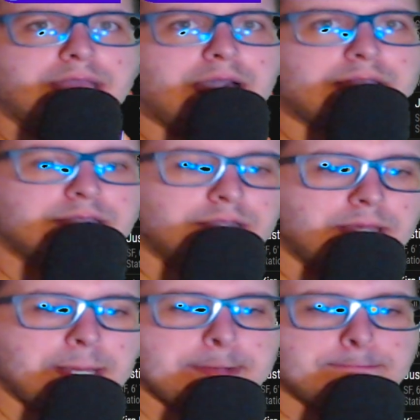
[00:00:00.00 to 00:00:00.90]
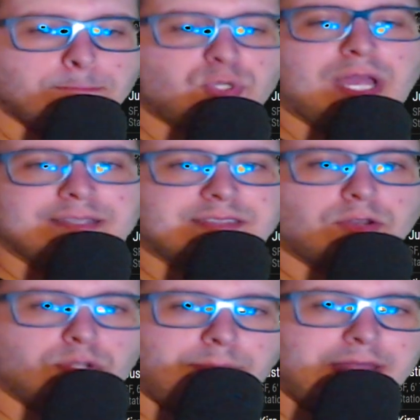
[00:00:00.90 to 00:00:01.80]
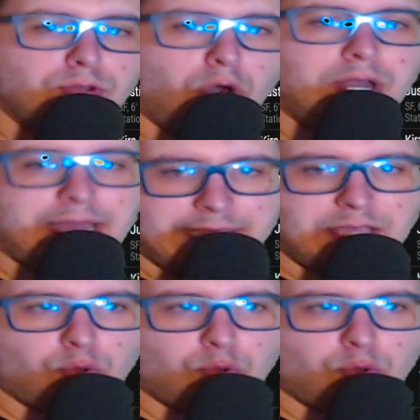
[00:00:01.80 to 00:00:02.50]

guard. Cioè, secondo me Nola in